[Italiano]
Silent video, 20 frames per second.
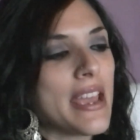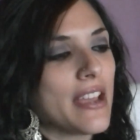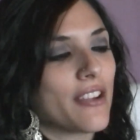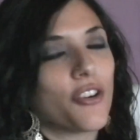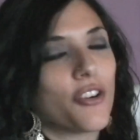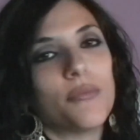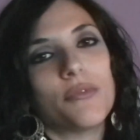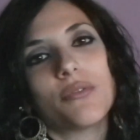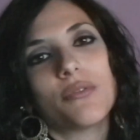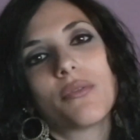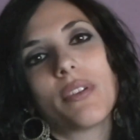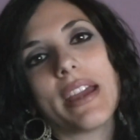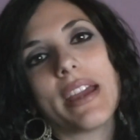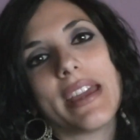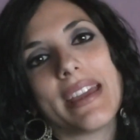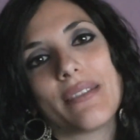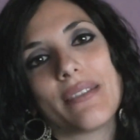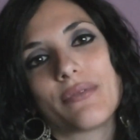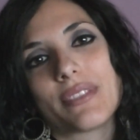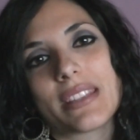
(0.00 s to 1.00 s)
Comunque
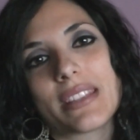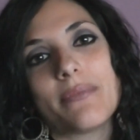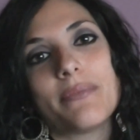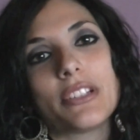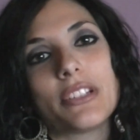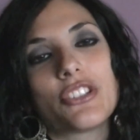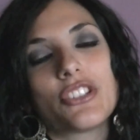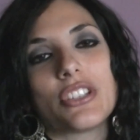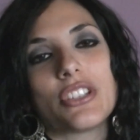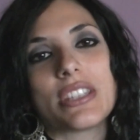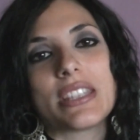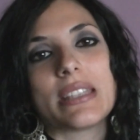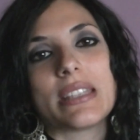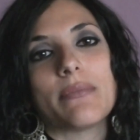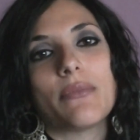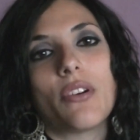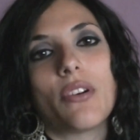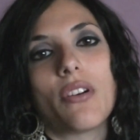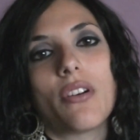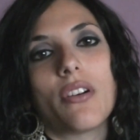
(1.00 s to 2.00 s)
è un
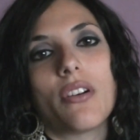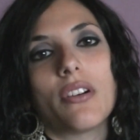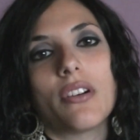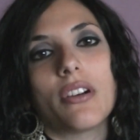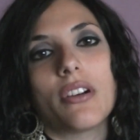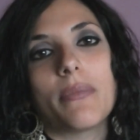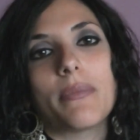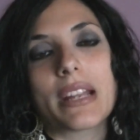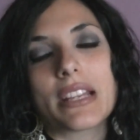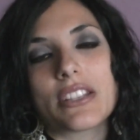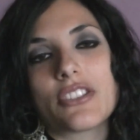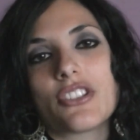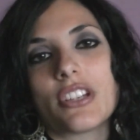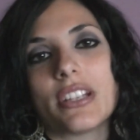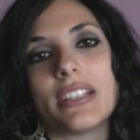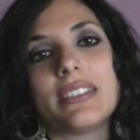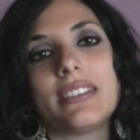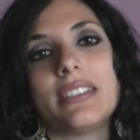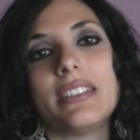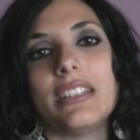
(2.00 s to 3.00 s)
semplicissimo uh,
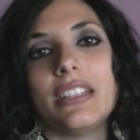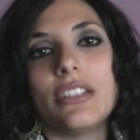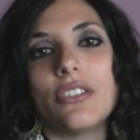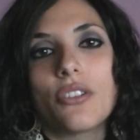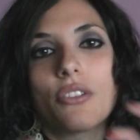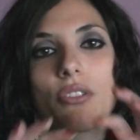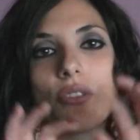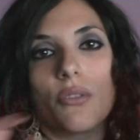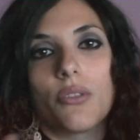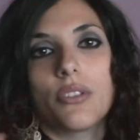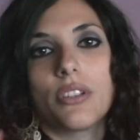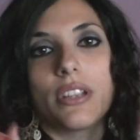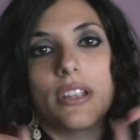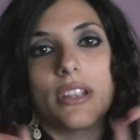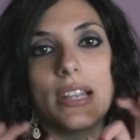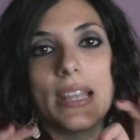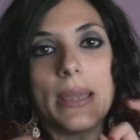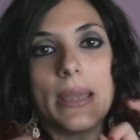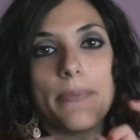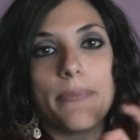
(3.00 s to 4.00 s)
braccialettino con
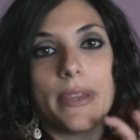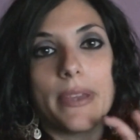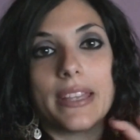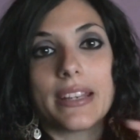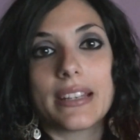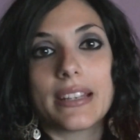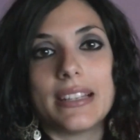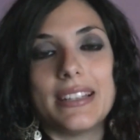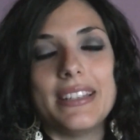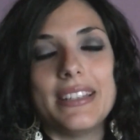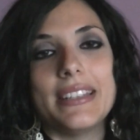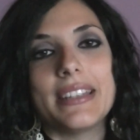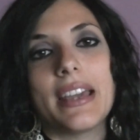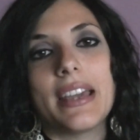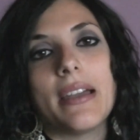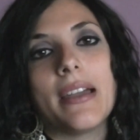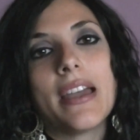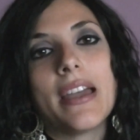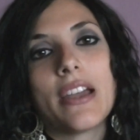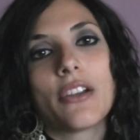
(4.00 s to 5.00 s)
le
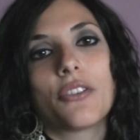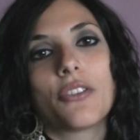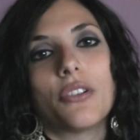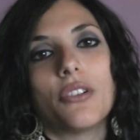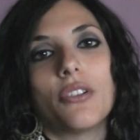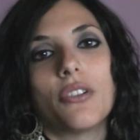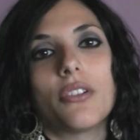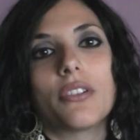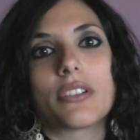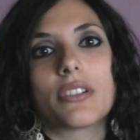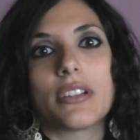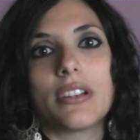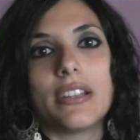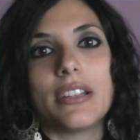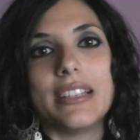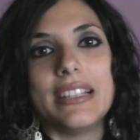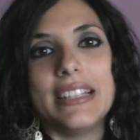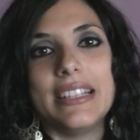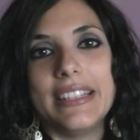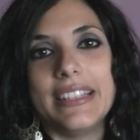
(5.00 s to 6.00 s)
perline color
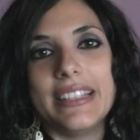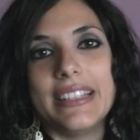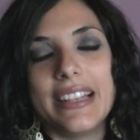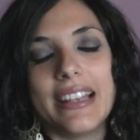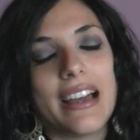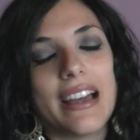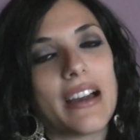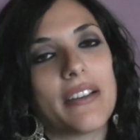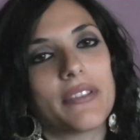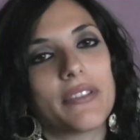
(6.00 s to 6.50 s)
lilla,